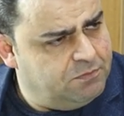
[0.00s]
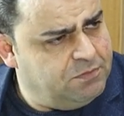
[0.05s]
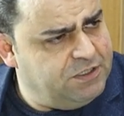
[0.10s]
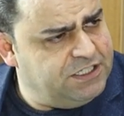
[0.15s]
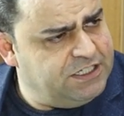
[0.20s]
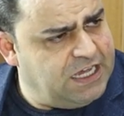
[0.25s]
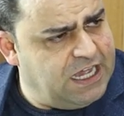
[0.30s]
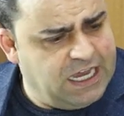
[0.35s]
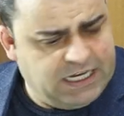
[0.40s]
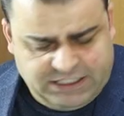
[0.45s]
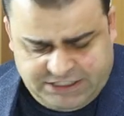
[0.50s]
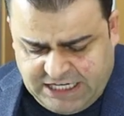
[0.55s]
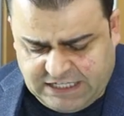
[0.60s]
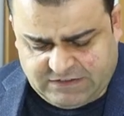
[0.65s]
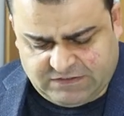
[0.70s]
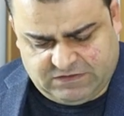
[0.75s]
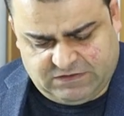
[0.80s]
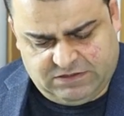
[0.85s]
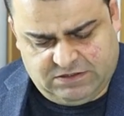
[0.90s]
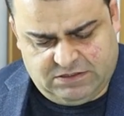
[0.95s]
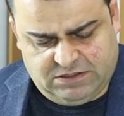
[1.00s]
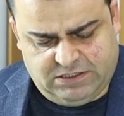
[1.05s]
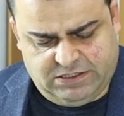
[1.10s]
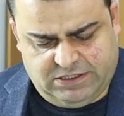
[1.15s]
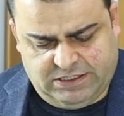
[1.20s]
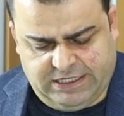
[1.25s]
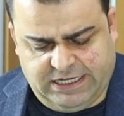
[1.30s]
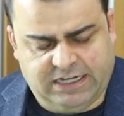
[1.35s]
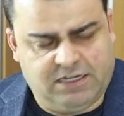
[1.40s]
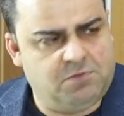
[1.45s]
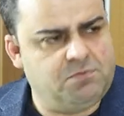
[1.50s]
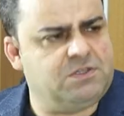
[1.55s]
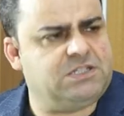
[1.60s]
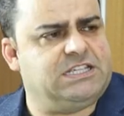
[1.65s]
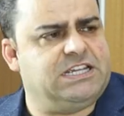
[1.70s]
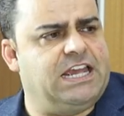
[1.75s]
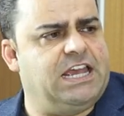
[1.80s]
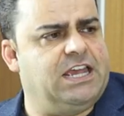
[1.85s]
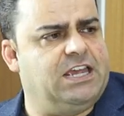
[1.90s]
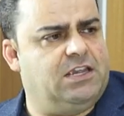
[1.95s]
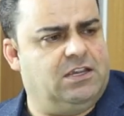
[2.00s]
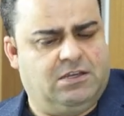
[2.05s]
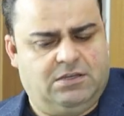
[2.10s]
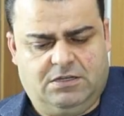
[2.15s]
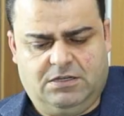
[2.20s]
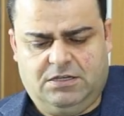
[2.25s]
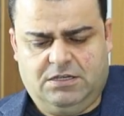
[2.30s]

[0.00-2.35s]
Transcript: bir anket elimize